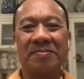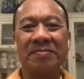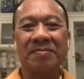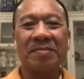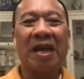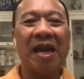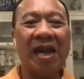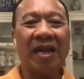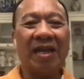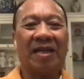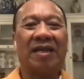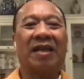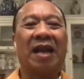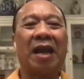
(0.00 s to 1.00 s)
đấy
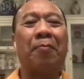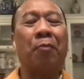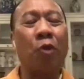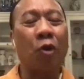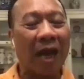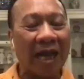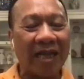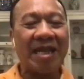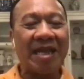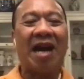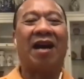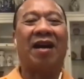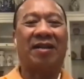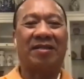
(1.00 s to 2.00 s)
là một cách
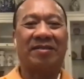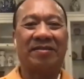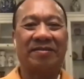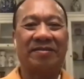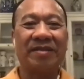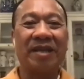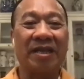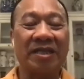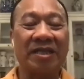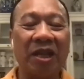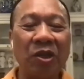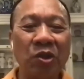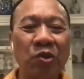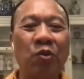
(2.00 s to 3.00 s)
thở để
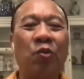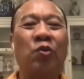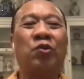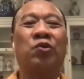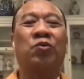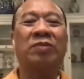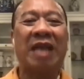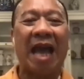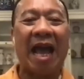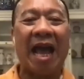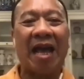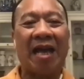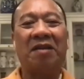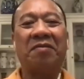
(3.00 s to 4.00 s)
dẫn dụ chúng ta
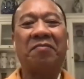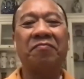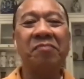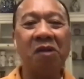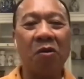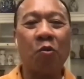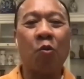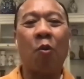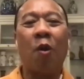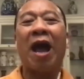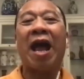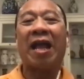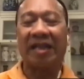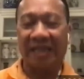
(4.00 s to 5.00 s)
bước
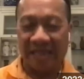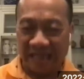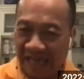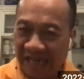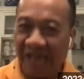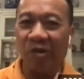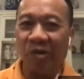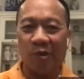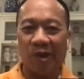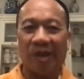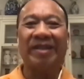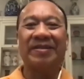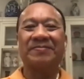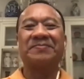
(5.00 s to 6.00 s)
qua nhị nguyên